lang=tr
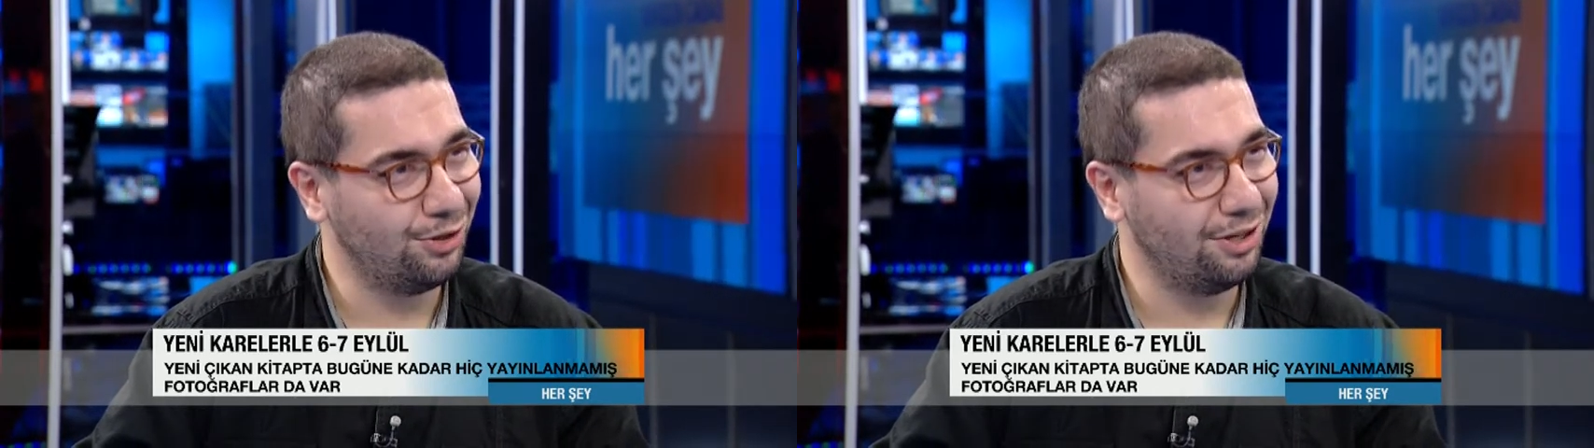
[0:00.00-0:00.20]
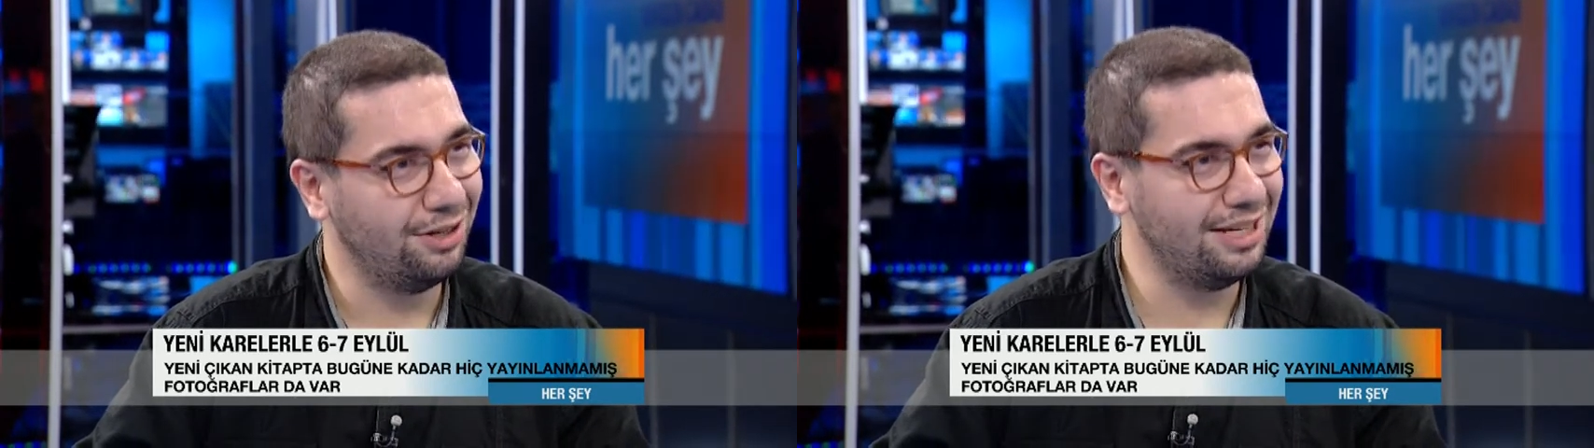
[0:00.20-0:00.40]

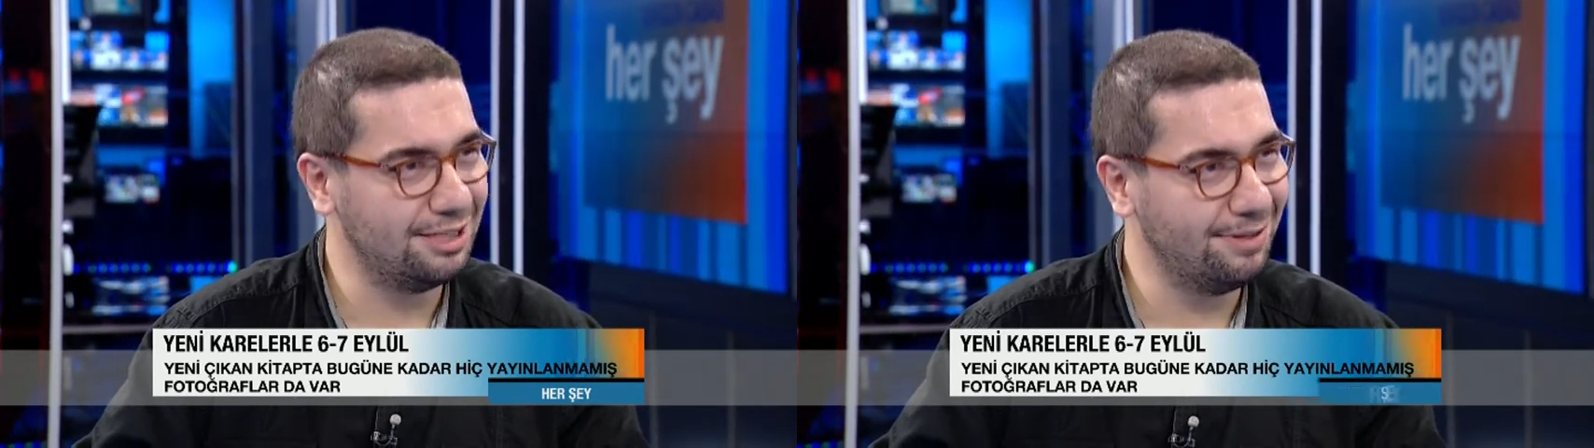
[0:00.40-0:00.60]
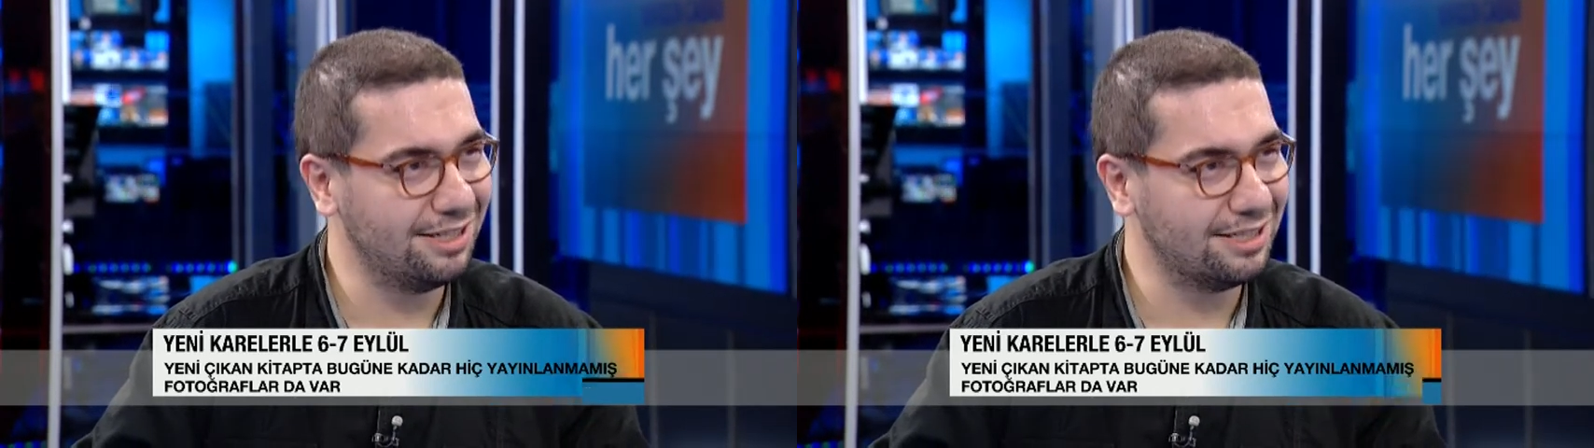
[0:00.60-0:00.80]
Hı hı.
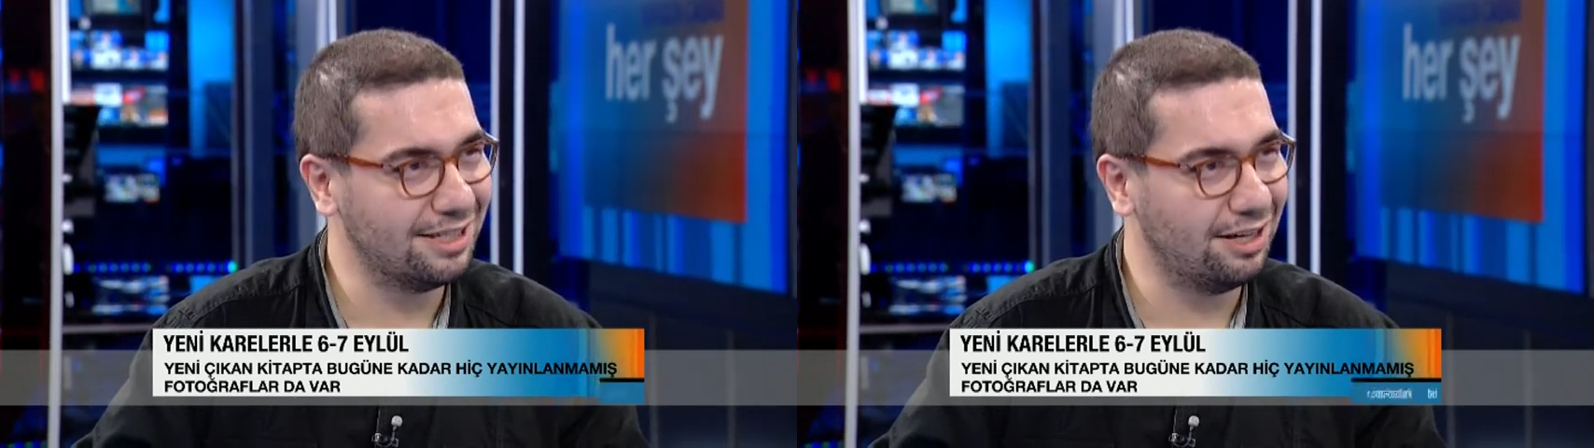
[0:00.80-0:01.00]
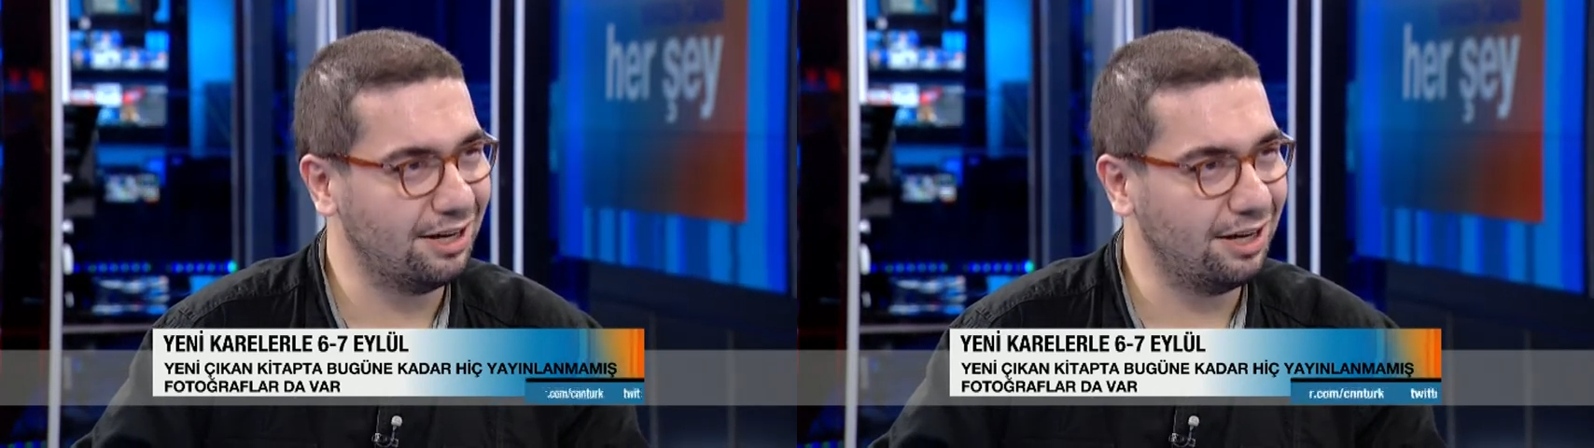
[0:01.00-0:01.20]
Resmi
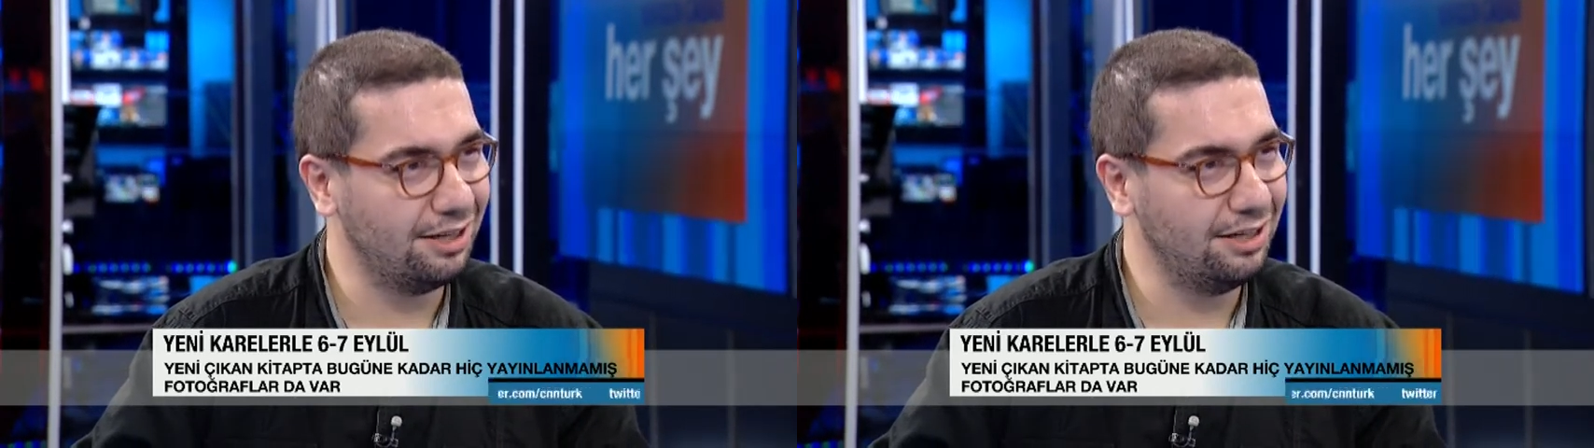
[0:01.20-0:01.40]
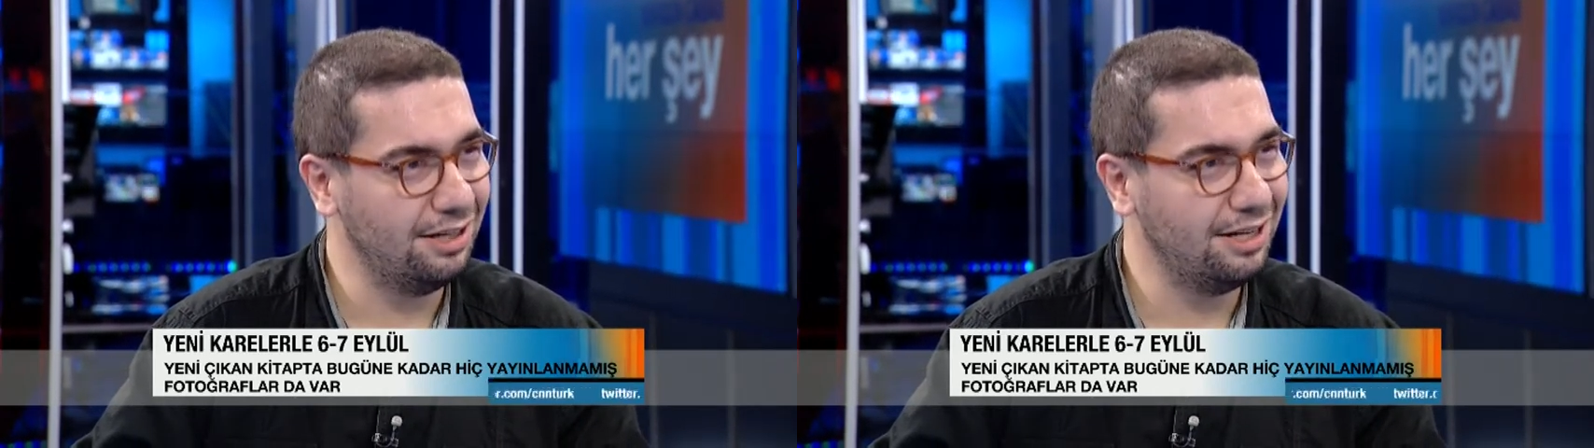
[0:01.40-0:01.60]
gazete kararıyla.